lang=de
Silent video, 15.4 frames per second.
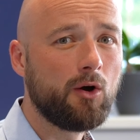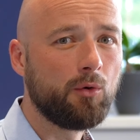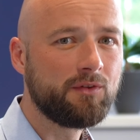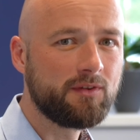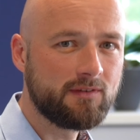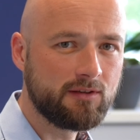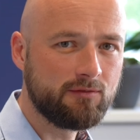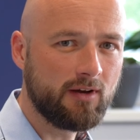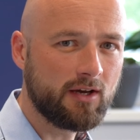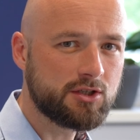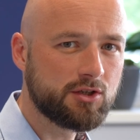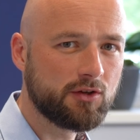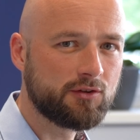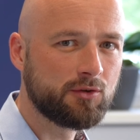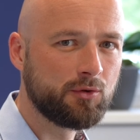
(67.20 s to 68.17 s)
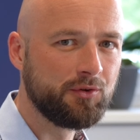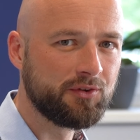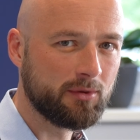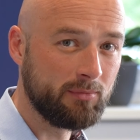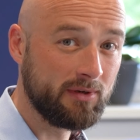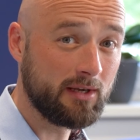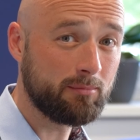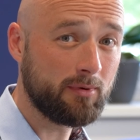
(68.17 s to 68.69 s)
Uns ist die Wertschätzung unserer
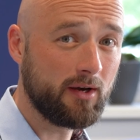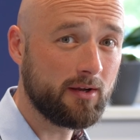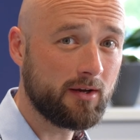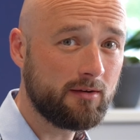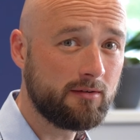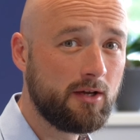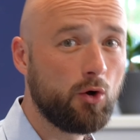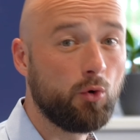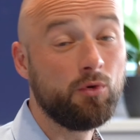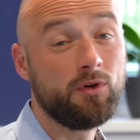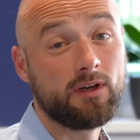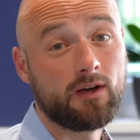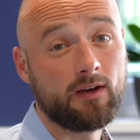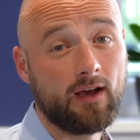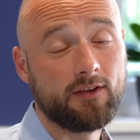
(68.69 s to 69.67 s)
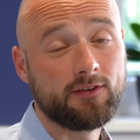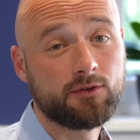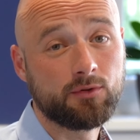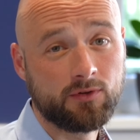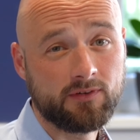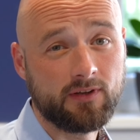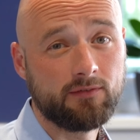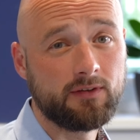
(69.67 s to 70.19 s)
Mitarbeiter und ihrer
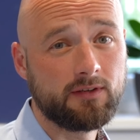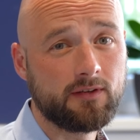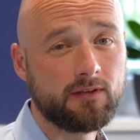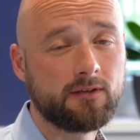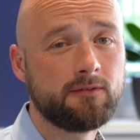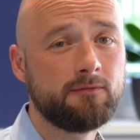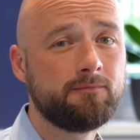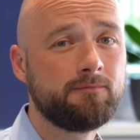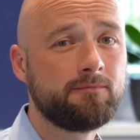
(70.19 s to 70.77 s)
Leistungen sehr wichtig.